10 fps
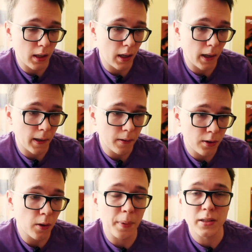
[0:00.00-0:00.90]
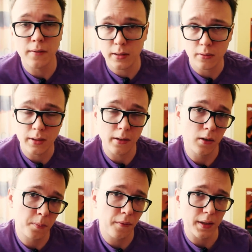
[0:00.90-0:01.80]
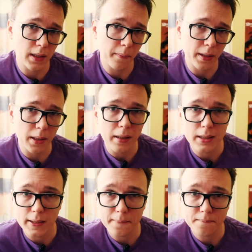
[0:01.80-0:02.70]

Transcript: e, i dopasować do tego odpowiednie parametry.